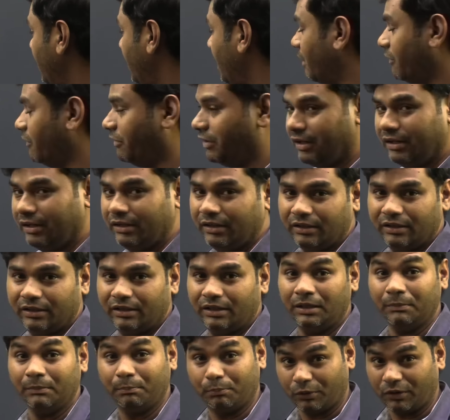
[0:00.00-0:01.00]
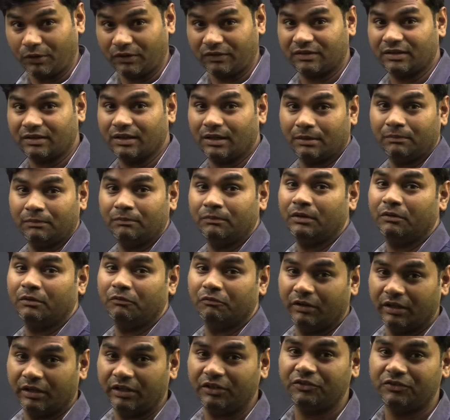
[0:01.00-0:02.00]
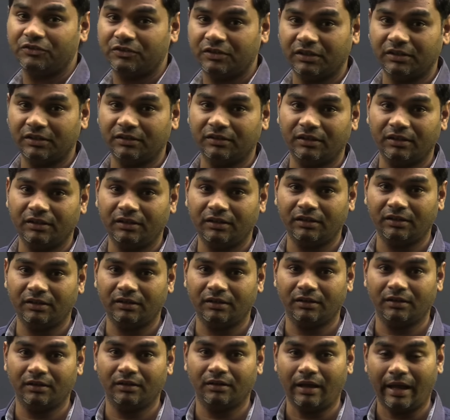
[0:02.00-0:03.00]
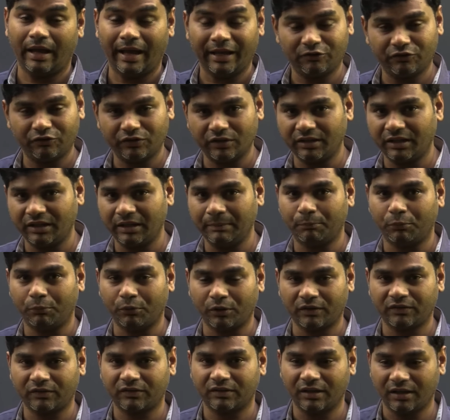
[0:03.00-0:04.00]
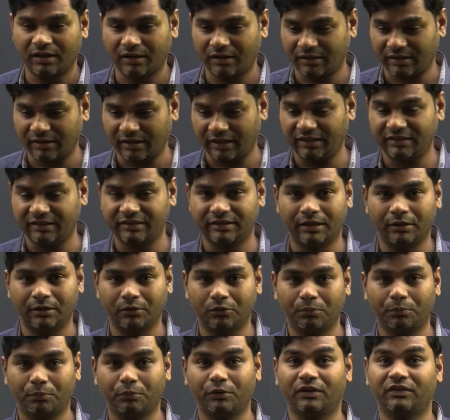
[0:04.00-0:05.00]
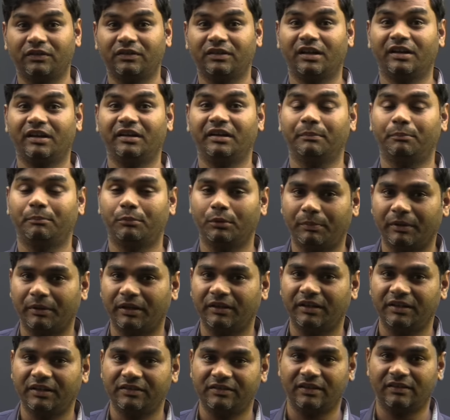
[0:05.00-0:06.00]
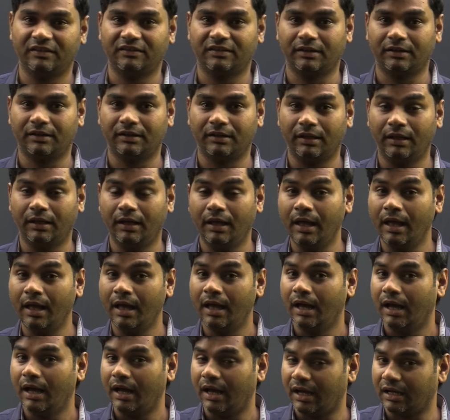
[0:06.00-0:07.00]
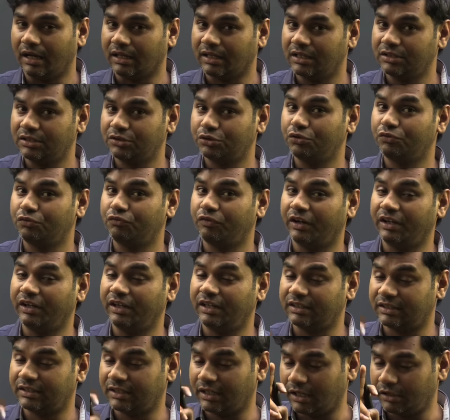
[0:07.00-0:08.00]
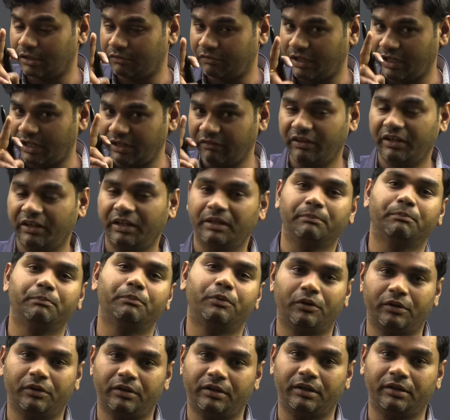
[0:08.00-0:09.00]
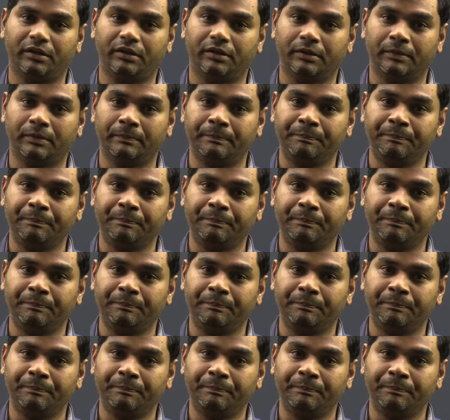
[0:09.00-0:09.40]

ఎవరిని ఈ పురస్కారం వరించింది యాక్చువల్గా ఈ పురస్కార గ్రహీతలకు పురస్కారాన్ని ఎప్పుడు ప్రదానం చేశారంటే ఆగస్టు ట్వంటీ థర్డ్ వెరీ వెరీ ఇంపార్టెంట్